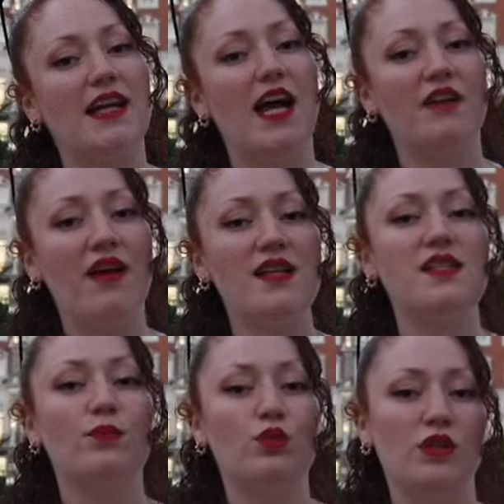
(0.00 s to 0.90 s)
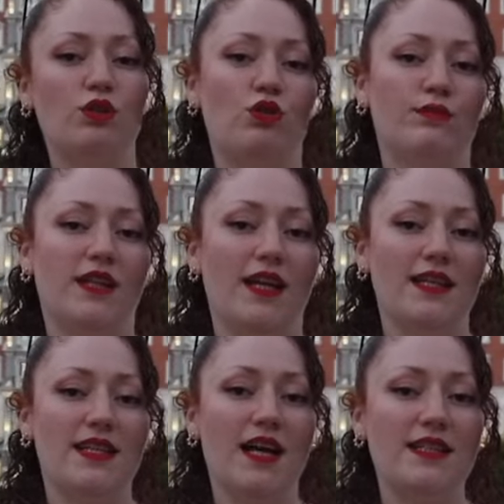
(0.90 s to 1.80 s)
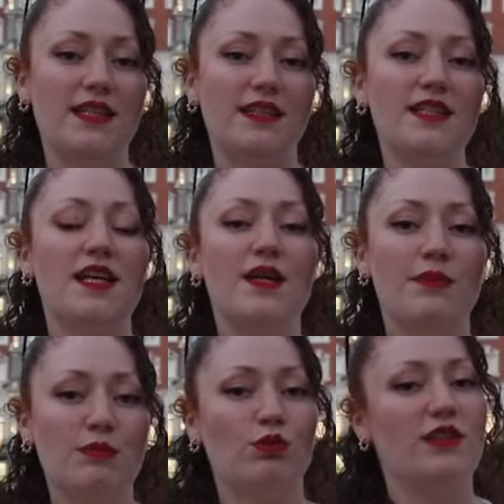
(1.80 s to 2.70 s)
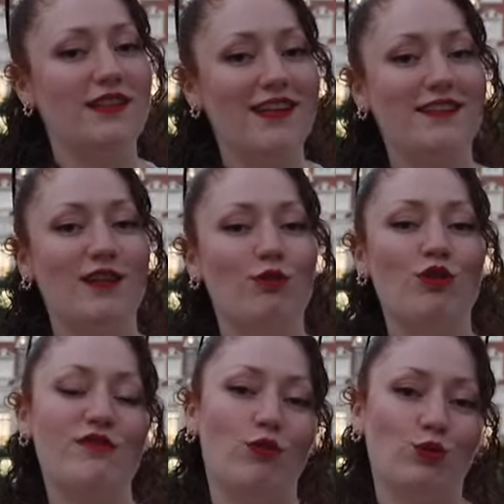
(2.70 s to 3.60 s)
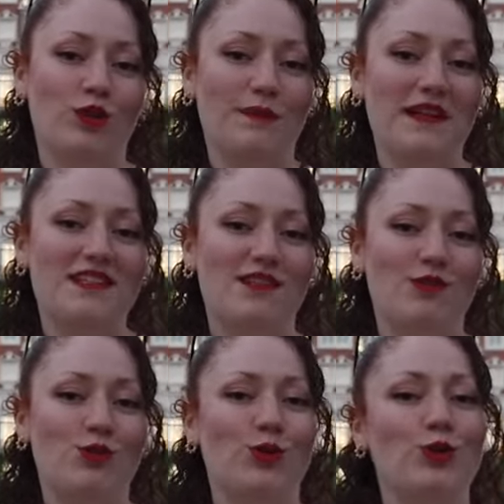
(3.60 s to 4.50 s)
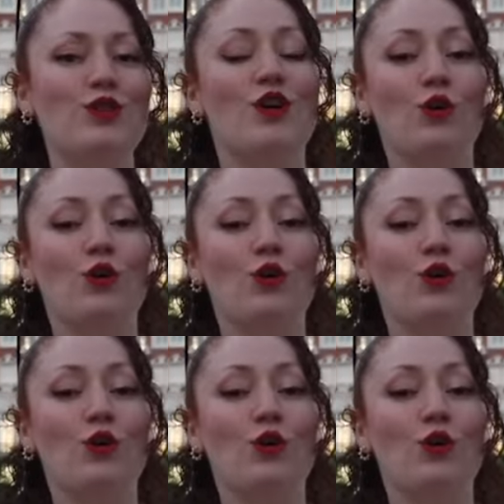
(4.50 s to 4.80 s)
yerler varsa bunları yorumlara yazarsanız biz bunları dikkate alıyoruz ve uygulamaya çalışıyoruz.